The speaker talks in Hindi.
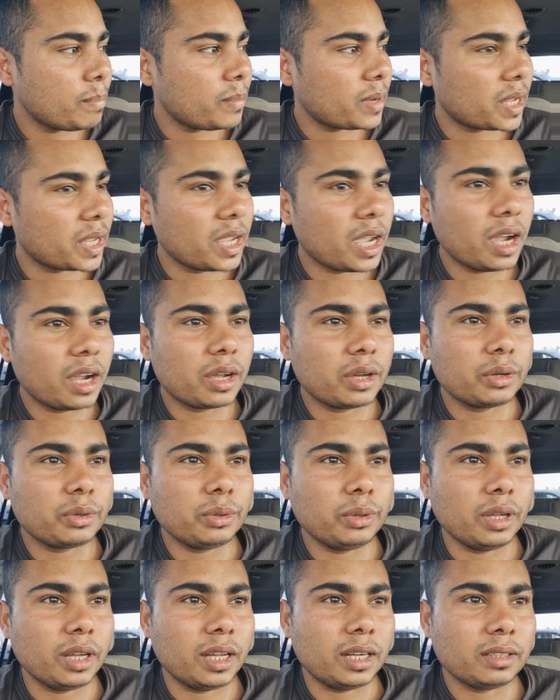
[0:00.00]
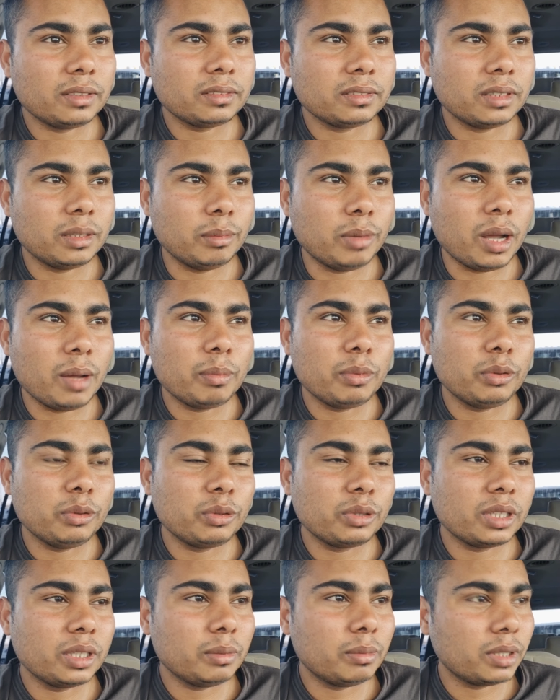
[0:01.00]
मैं क्या करूं यार बाप आप
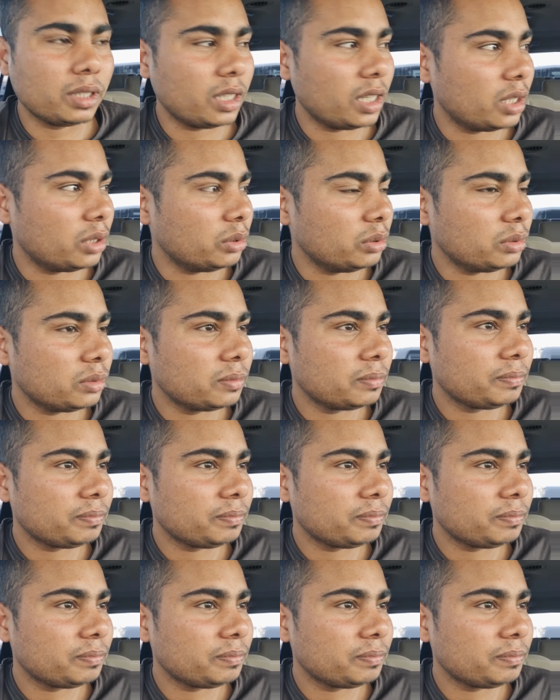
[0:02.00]
लोग ही बता दो